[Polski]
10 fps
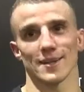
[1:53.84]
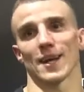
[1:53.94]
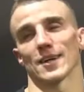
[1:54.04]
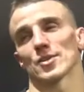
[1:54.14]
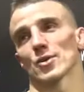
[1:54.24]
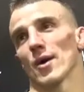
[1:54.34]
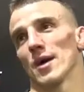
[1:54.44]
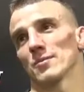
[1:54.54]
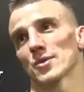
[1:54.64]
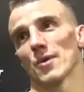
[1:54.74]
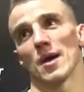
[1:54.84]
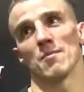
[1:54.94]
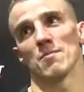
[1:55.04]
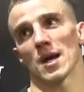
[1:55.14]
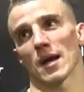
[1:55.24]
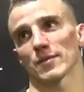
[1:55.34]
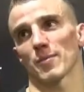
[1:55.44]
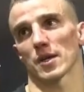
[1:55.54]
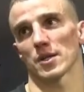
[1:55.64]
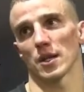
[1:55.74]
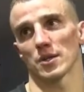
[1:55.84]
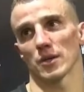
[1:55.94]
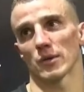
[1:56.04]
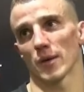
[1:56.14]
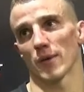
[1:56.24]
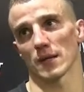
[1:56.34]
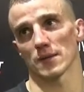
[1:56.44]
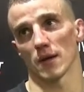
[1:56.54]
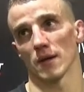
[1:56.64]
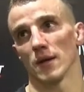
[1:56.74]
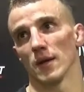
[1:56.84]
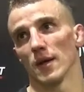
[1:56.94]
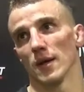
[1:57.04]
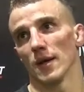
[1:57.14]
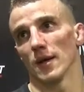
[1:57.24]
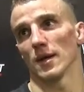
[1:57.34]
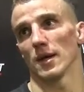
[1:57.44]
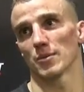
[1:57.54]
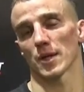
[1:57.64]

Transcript: tak, czułem, czułem mega wsparcie, dziękuję bardzo. E,